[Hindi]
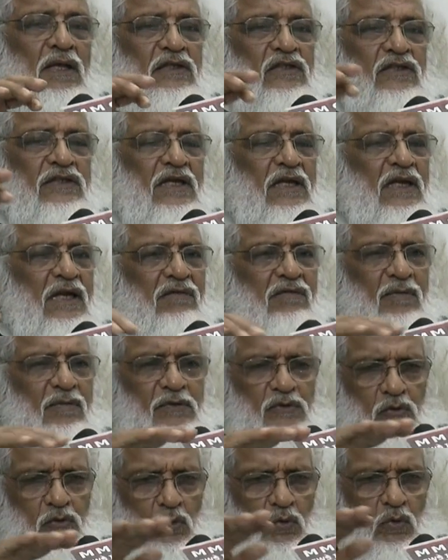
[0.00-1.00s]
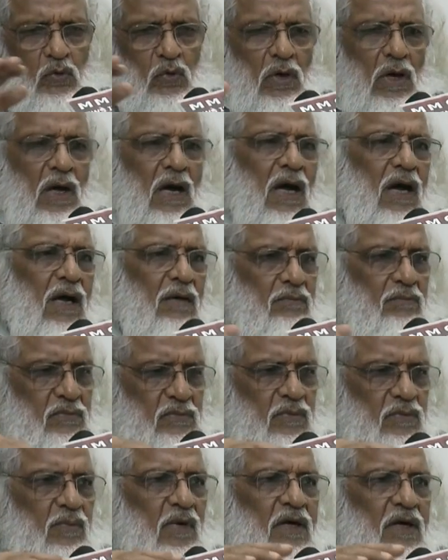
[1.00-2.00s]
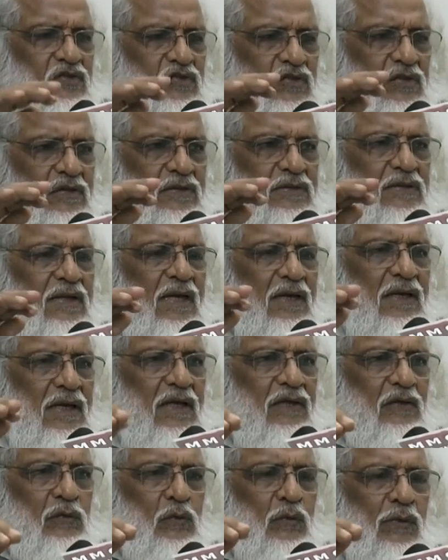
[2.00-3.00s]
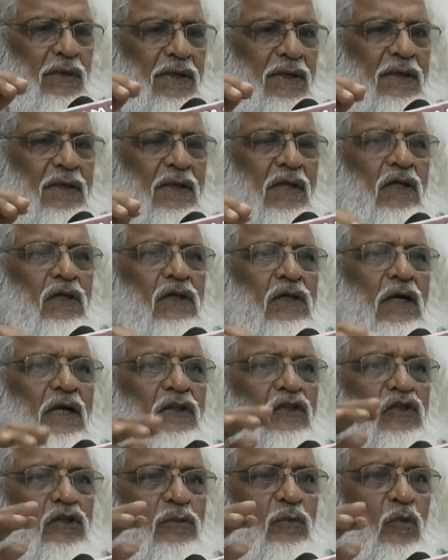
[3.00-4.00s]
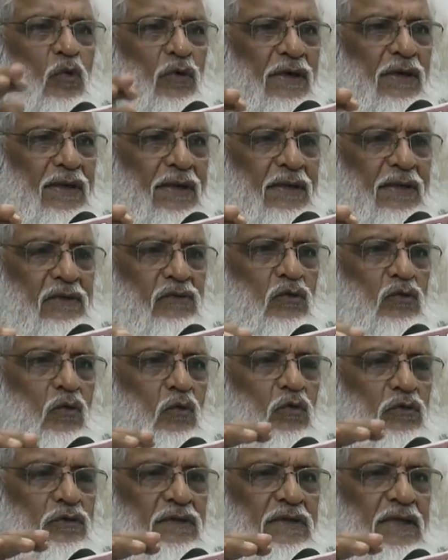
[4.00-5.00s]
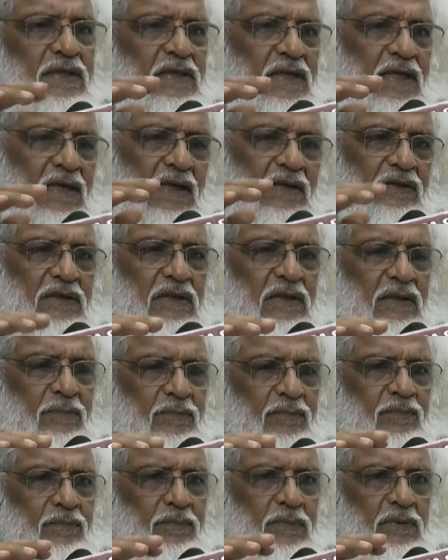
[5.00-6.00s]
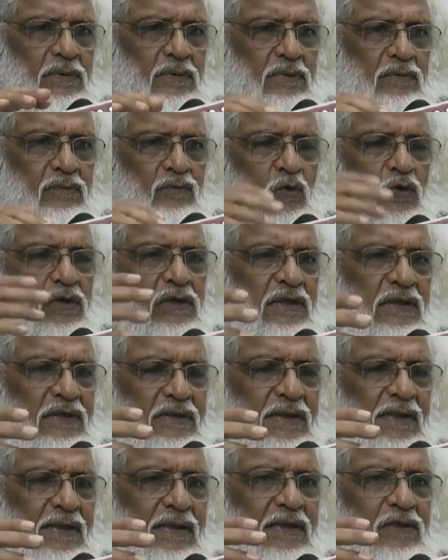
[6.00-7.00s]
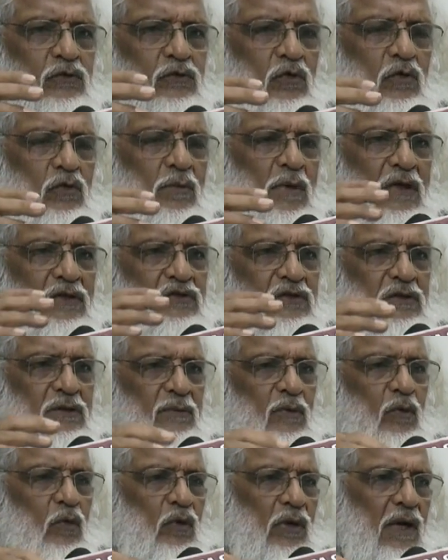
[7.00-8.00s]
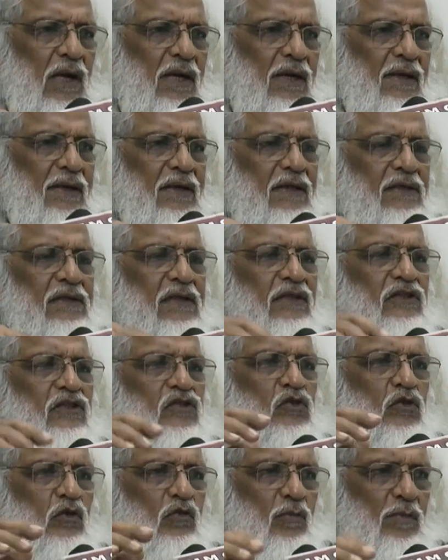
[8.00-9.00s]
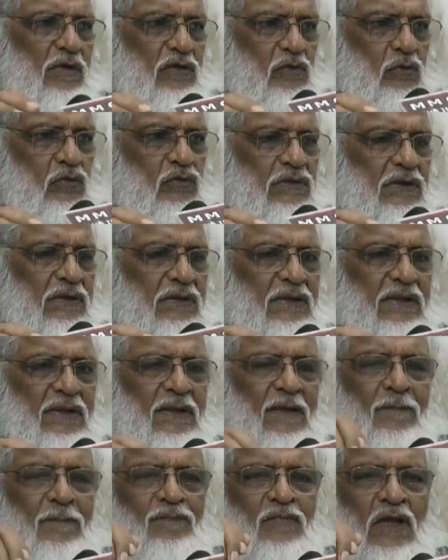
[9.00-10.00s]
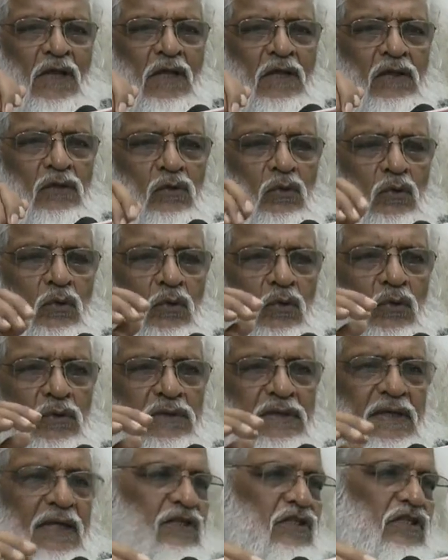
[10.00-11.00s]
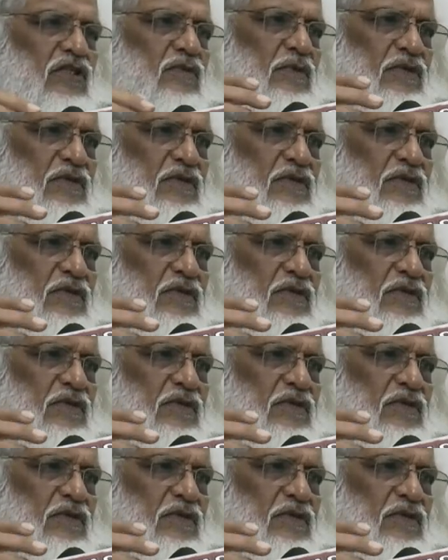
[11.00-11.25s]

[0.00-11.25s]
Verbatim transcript: इसके अलावा भी जो आम माशरती हालात हुए अदीबों ने जो कुछ देखिए अदीब वही लिखते हैं जो माशरे में हो रहा है या जिसको वो महसूस करते हैं तो ये चीज़